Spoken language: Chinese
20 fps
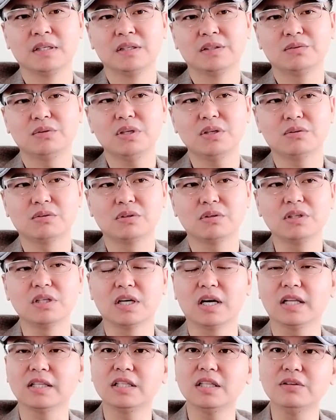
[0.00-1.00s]
所以有时候你
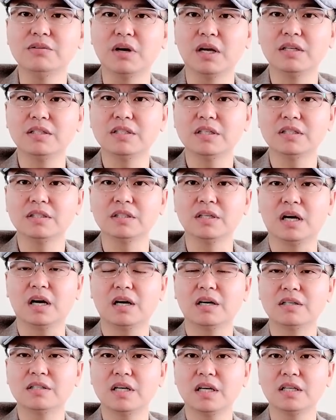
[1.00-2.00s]
看地缘政治，
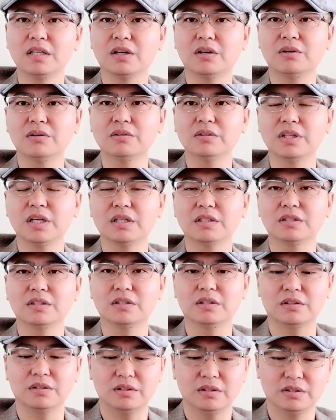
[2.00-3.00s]
二战以后那个
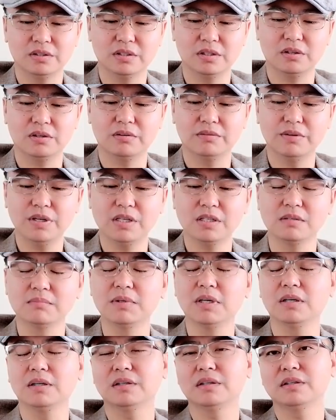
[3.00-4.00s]
时候时候，为什
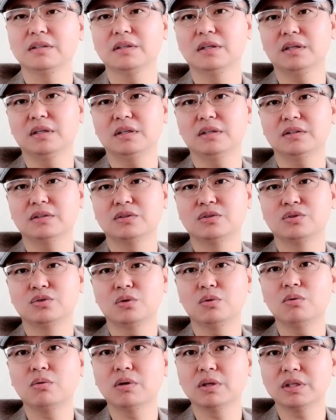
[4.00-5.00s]
么啊
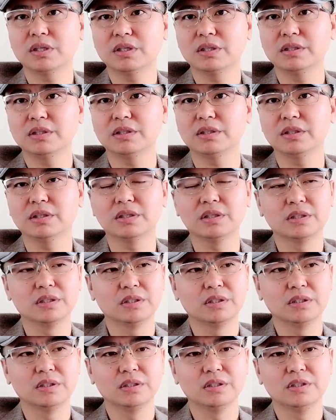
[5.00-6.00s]
中国的这个
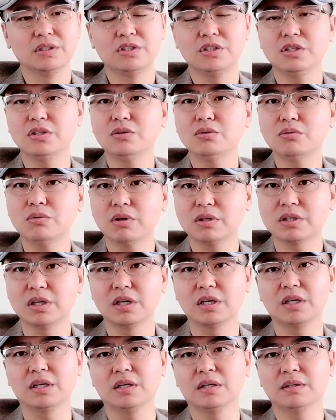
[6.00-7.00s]
新中国
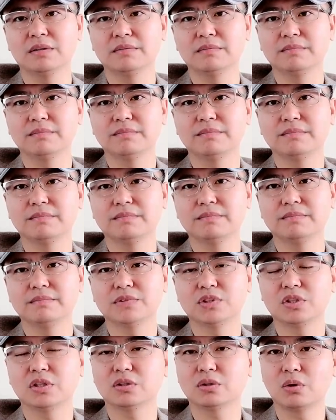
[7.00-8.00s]
成立了，
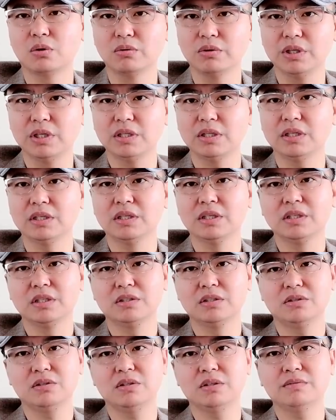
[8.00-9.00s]
是个统一的。
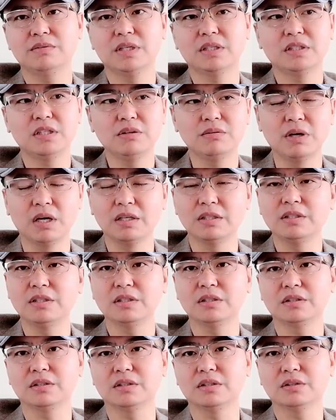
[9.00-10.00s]
就因为地缘
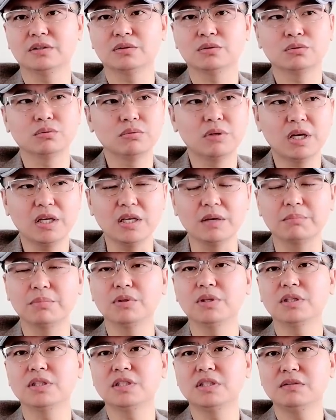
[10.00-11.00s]
政治，苏联也不
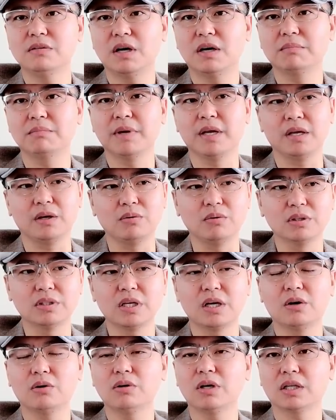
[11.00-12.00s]
能希望美国
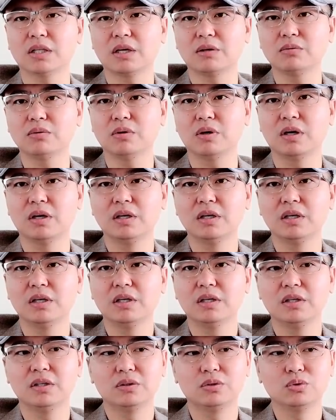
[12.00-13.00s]
在欧亚大陆、
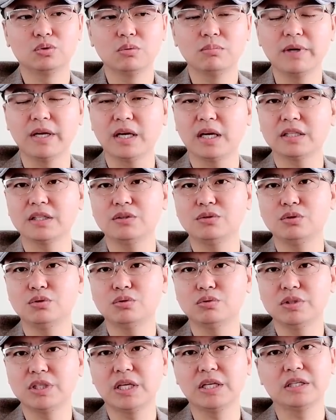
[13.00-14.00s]
东北亚地区
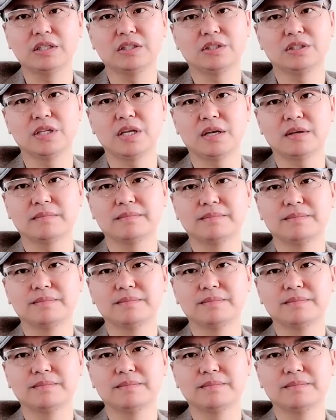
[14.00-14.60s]
出现一个支点，